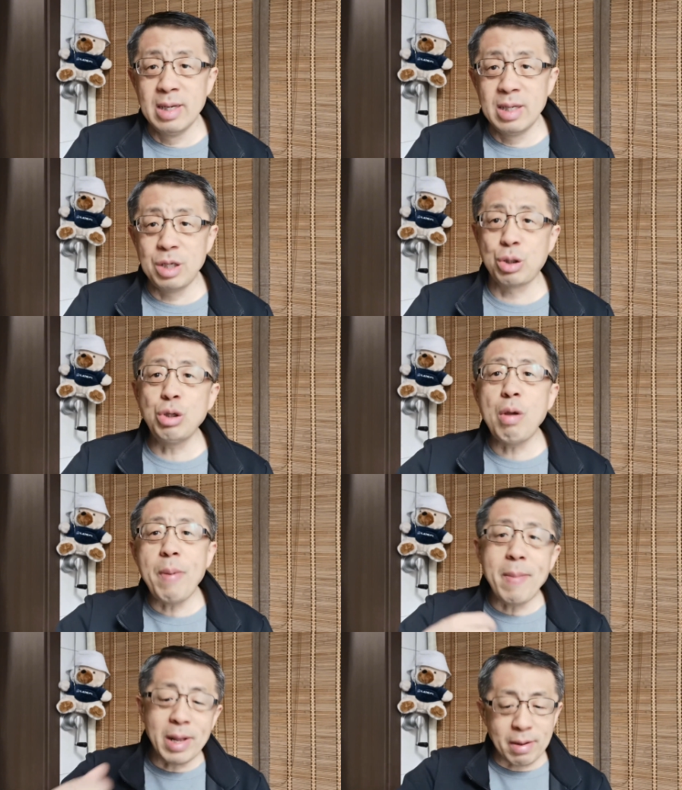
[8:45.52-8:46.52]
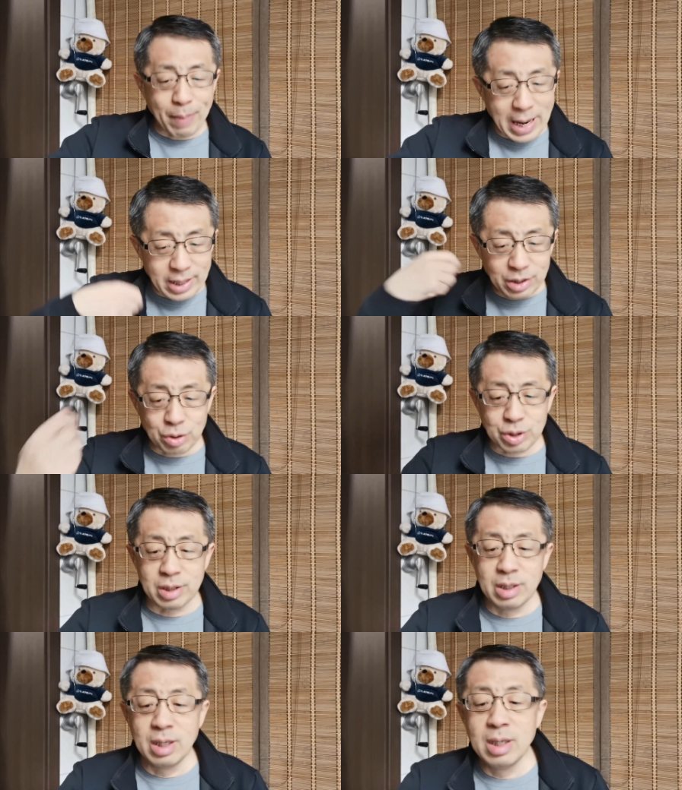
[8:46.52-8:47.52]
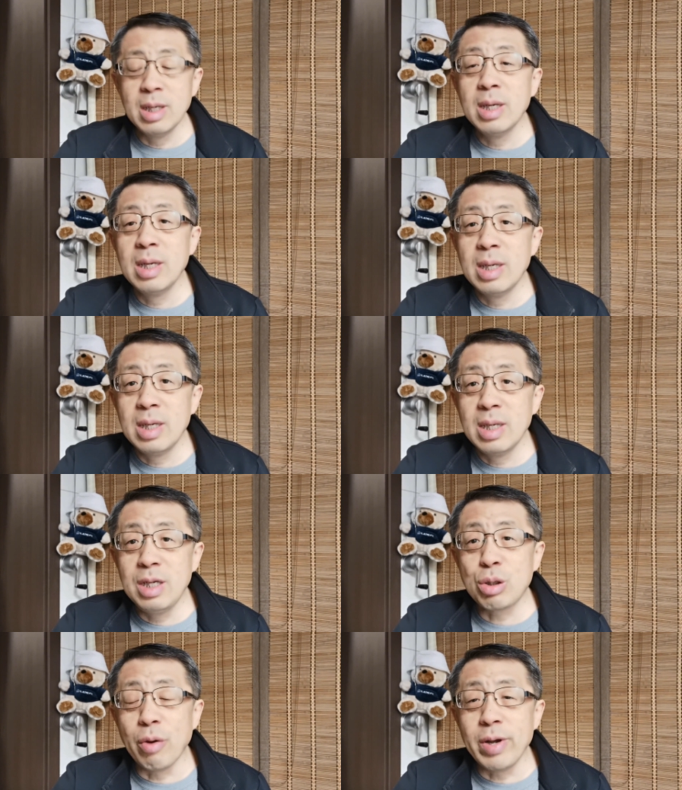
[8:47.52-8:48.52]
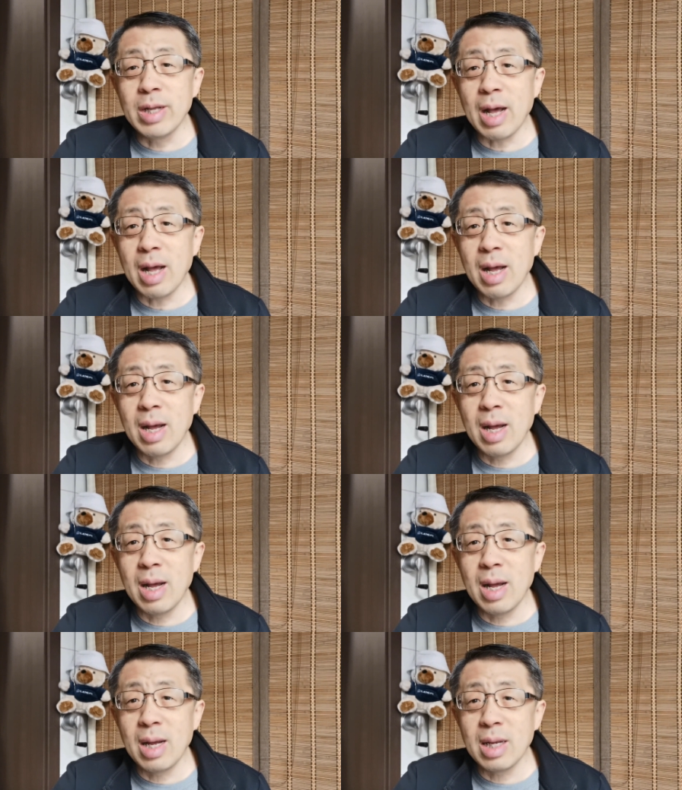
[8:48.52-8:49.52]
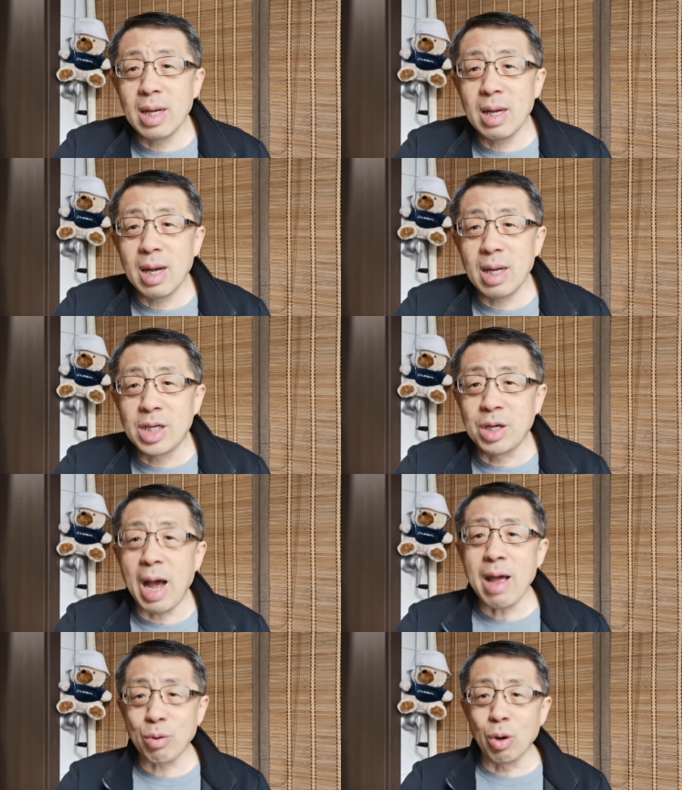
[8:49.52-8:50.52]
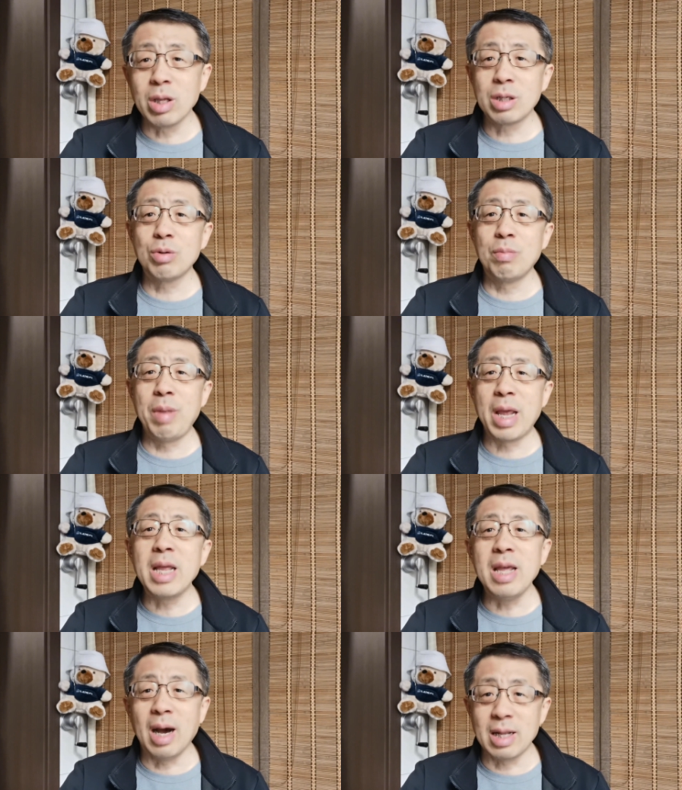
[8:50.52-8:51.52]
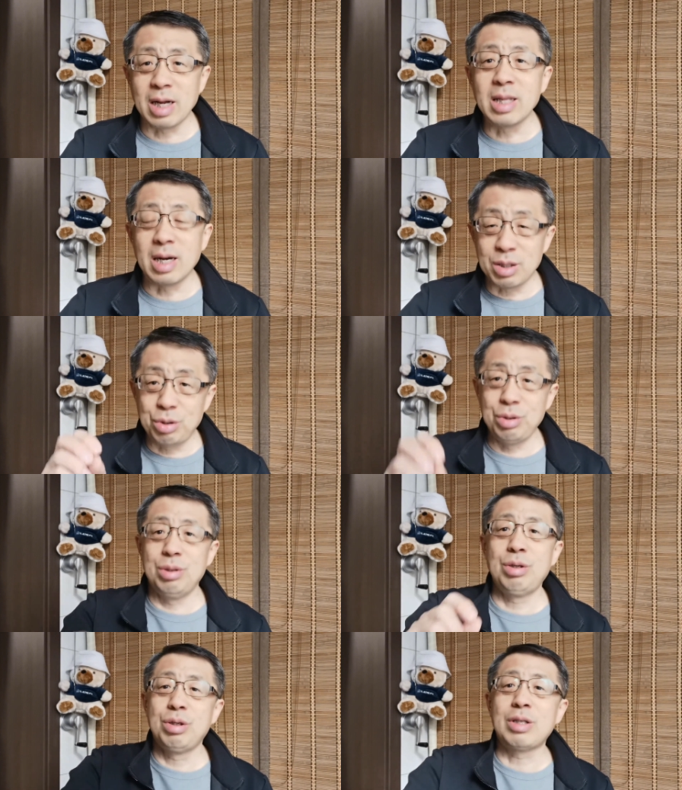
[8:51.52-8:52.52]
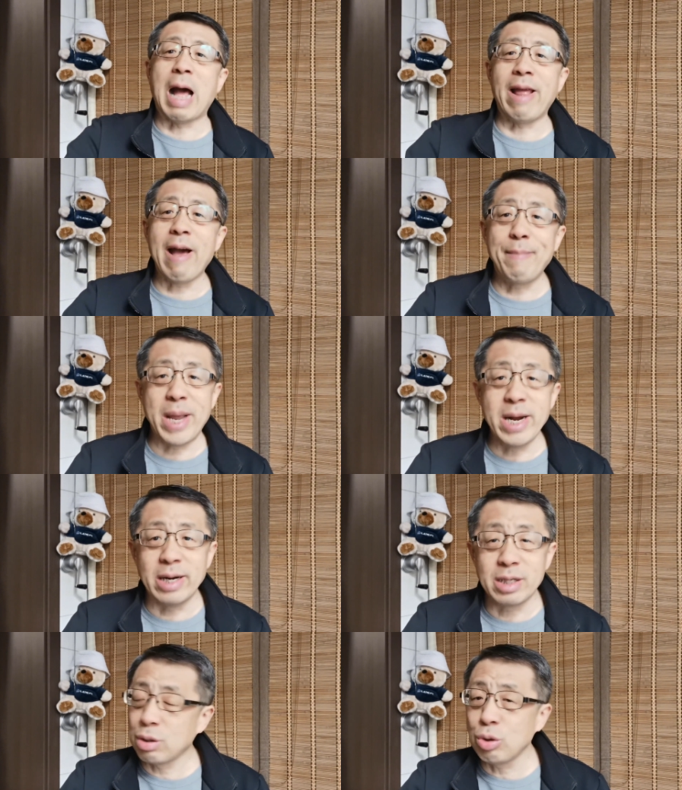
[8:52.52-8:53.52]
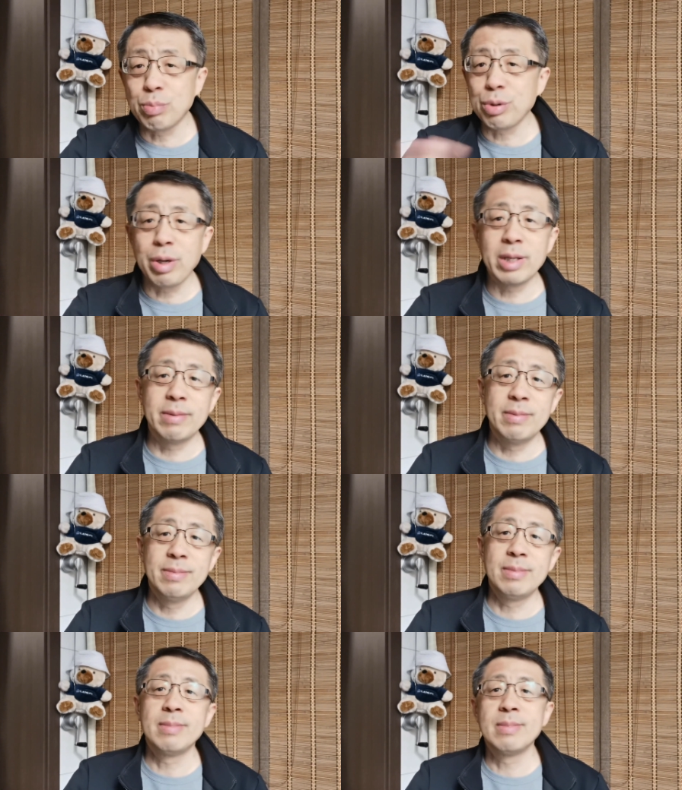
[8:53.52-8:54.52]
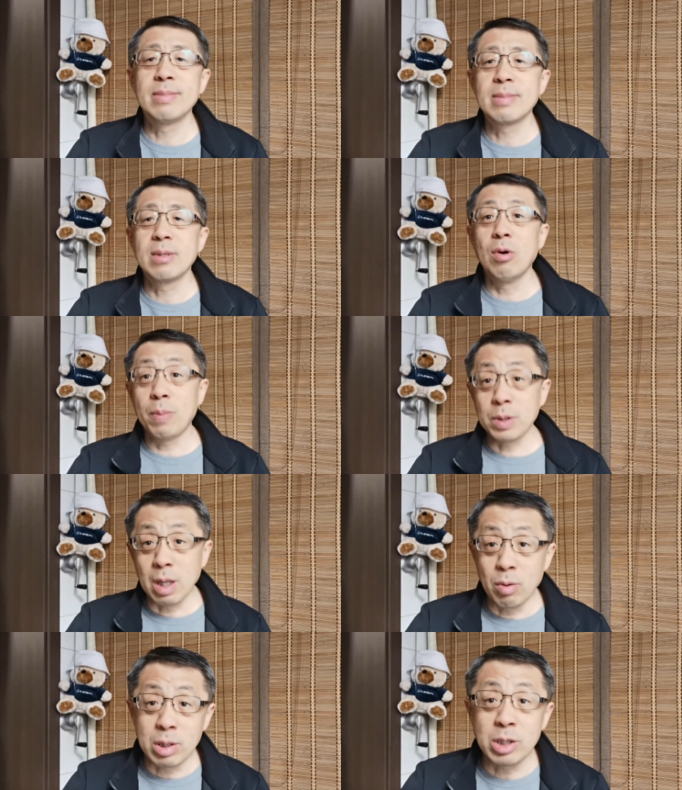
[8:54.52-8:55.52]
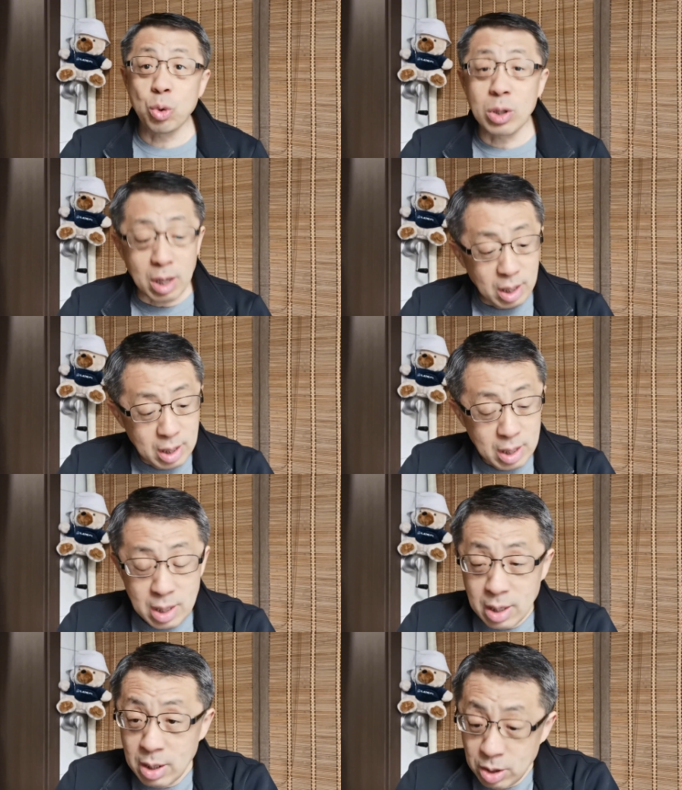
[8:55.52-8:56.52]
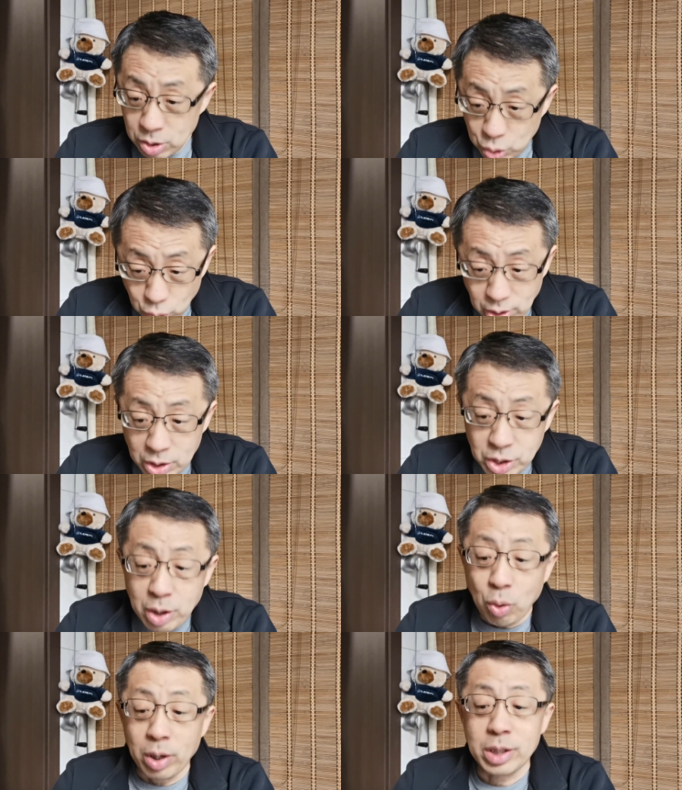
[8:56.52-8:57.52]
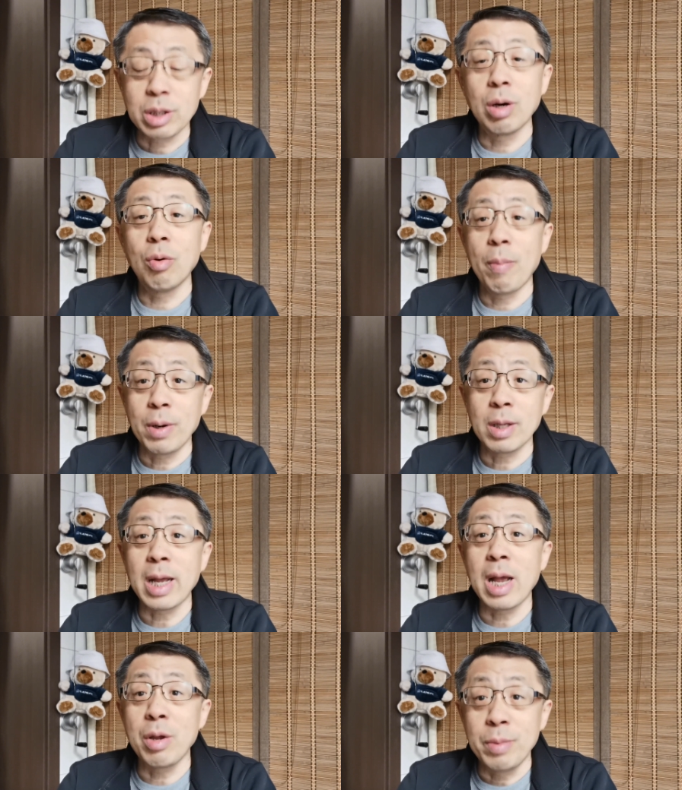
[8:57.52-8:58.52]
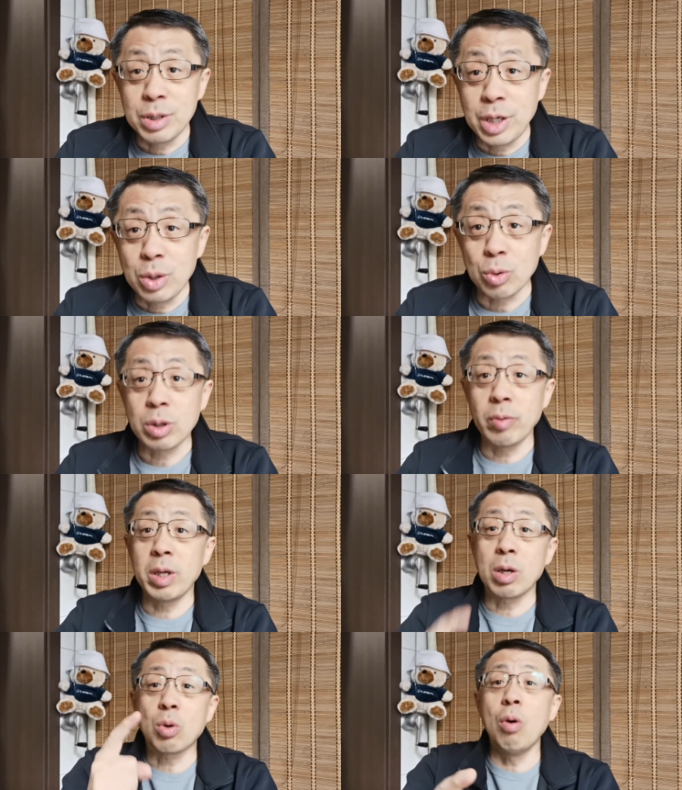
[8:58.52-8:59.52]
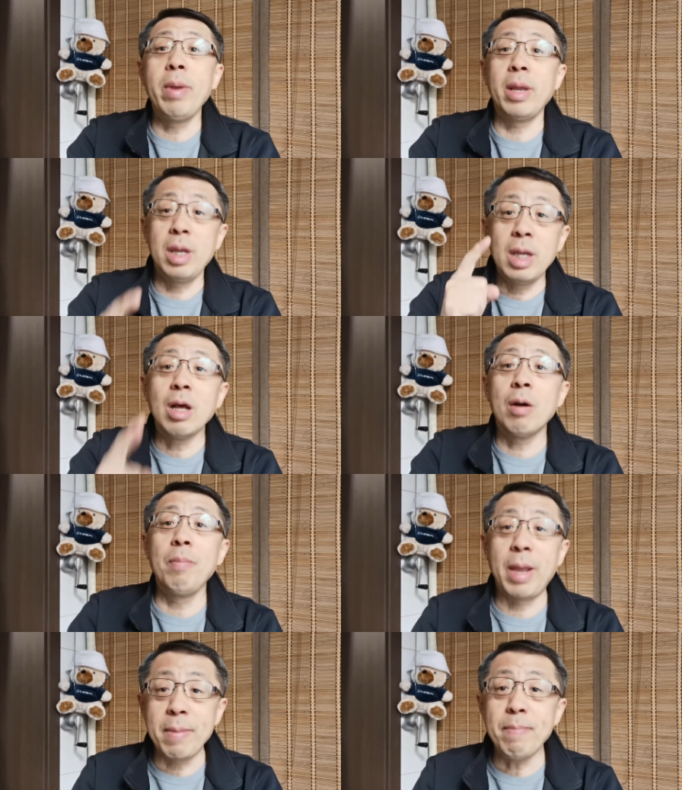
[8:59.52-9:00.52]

你随随便便的把人就是，以所谓的去爱国的这种名义啊等等，去去去打压别人，这都是不对的。我不知道，我到说到说到这会儿的时候，我不知道大家有没有清楚。作为一个公民，你一定要明